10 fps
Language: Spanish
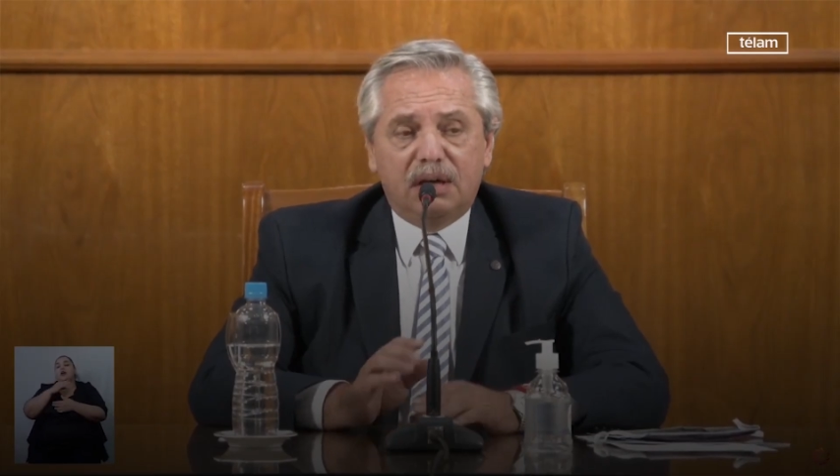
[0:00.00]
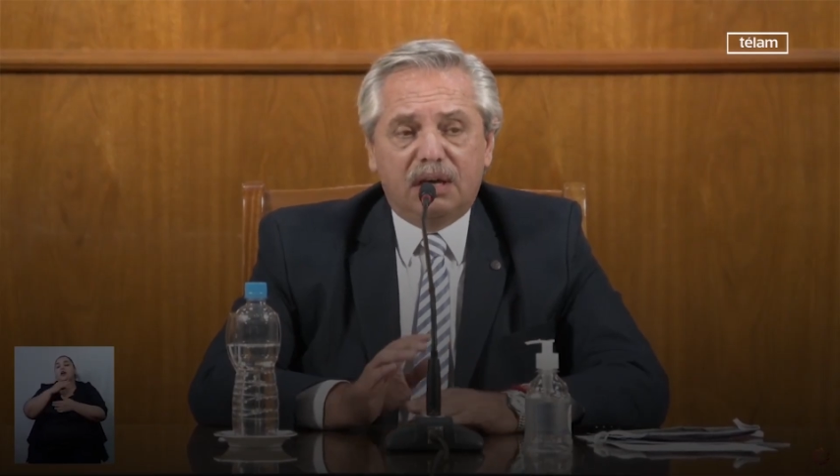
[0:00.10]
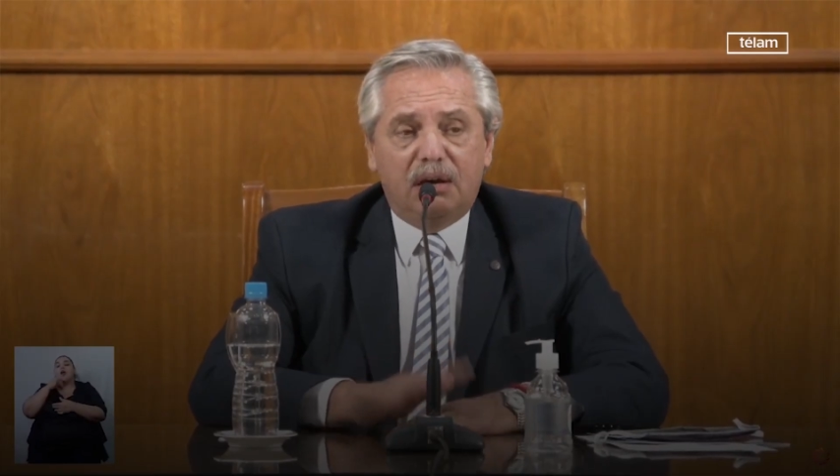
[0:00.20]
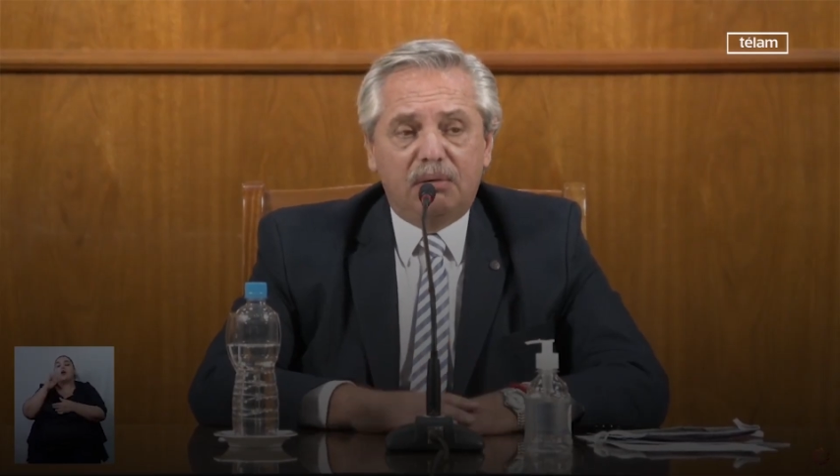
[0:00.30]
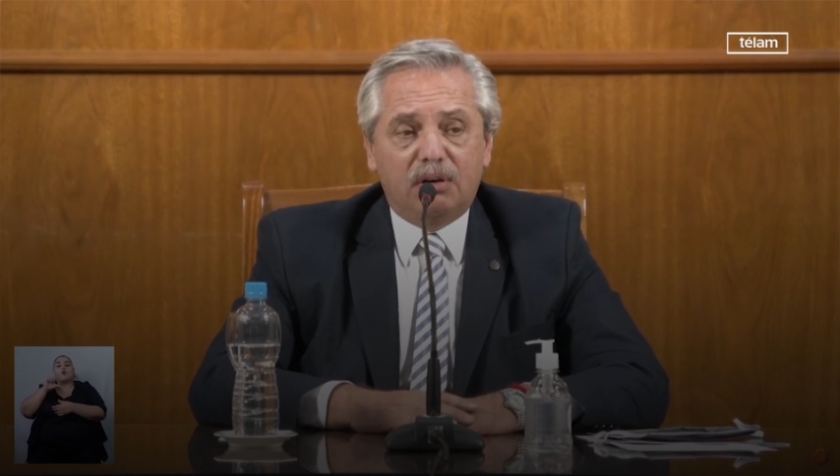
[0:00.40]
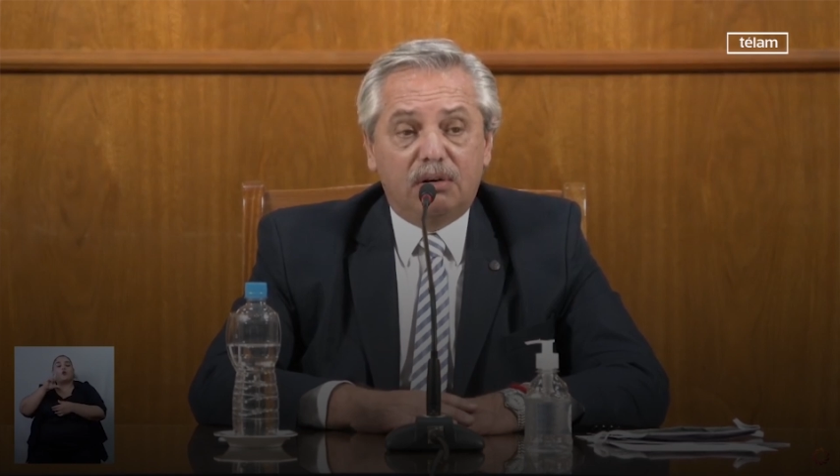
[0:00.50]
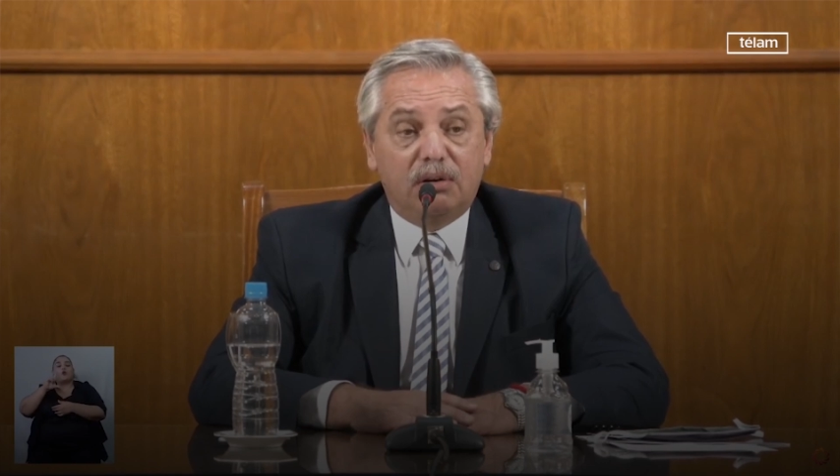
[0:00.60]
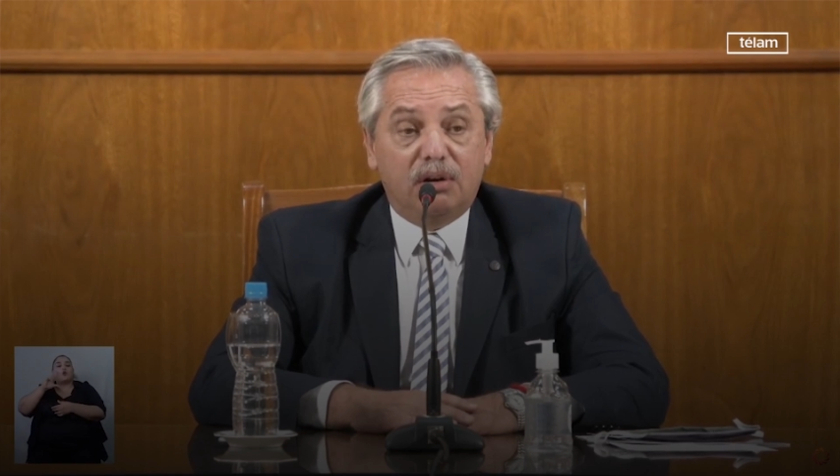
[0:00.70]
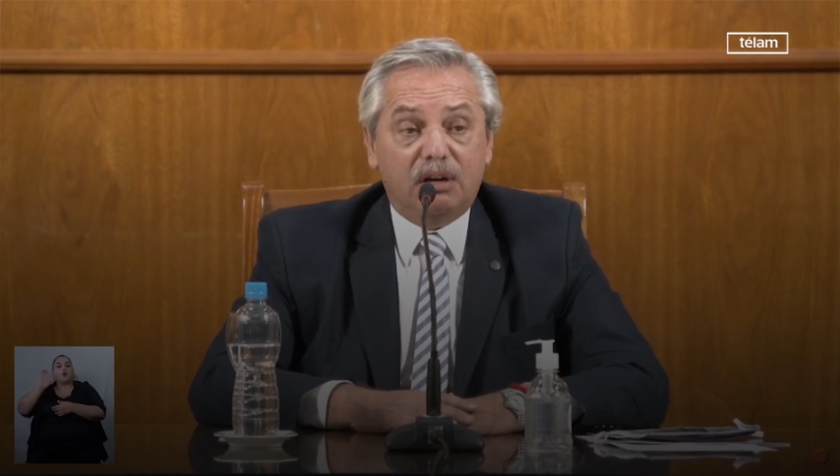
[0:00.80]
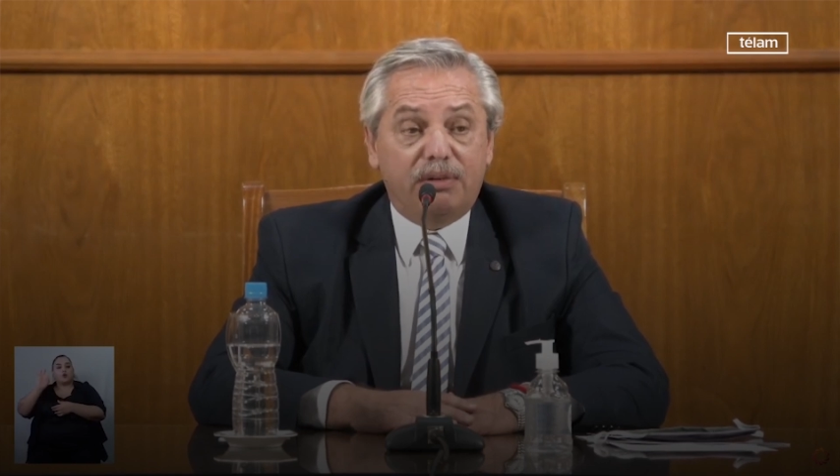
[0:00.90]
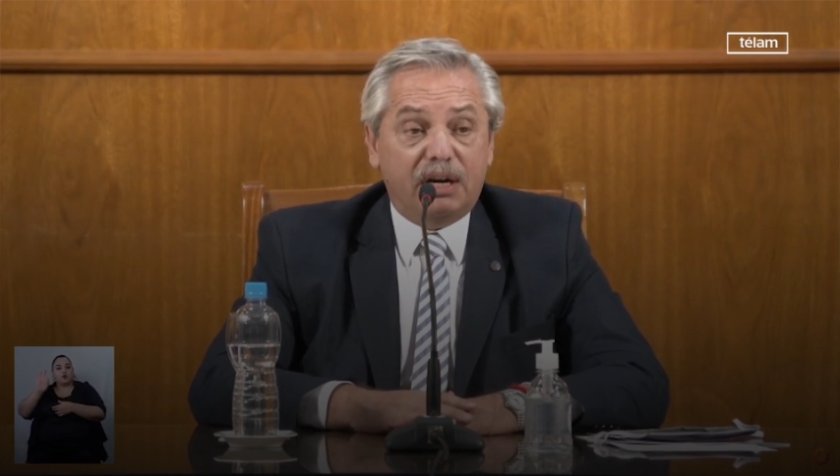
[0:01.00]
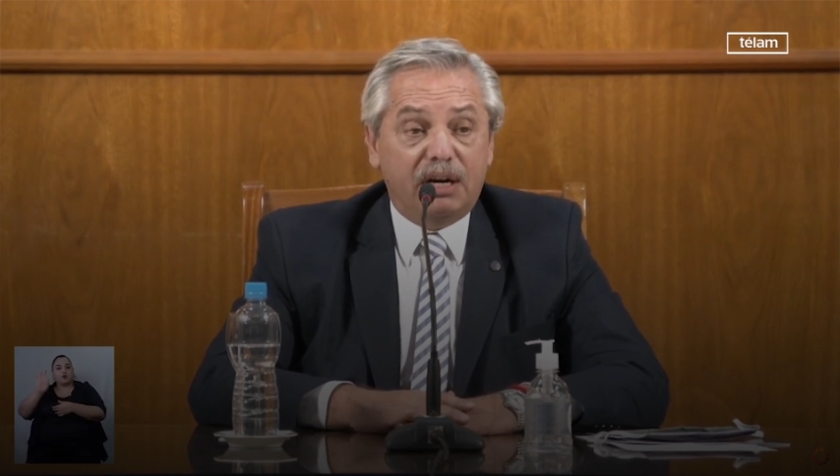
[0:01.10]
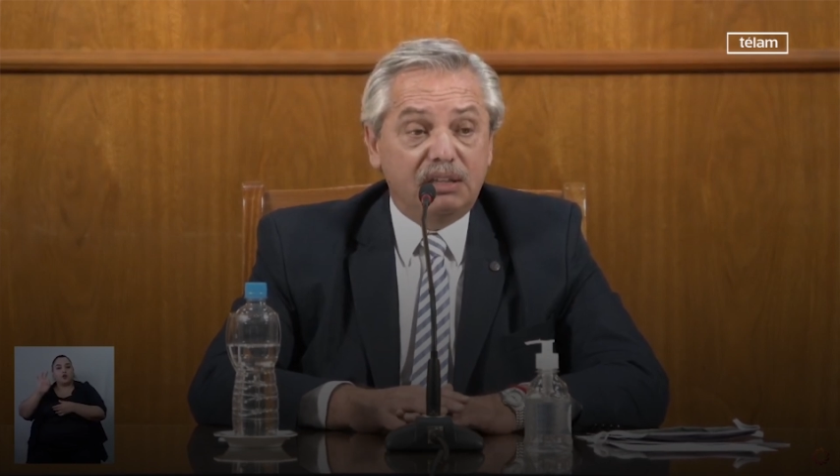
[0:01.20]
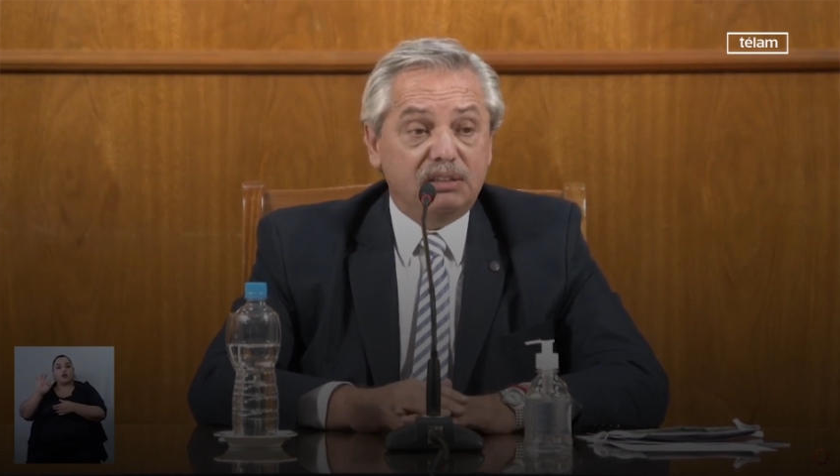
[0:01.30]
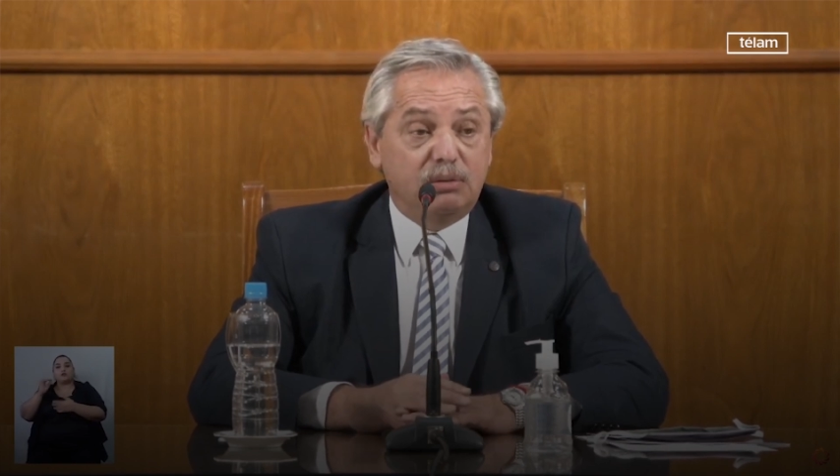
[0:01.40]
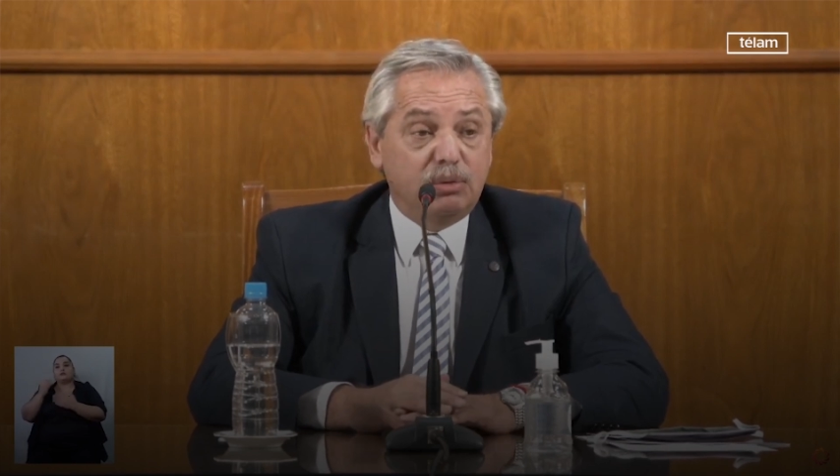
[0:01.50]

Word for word: que hable con Jorge Ferraresi,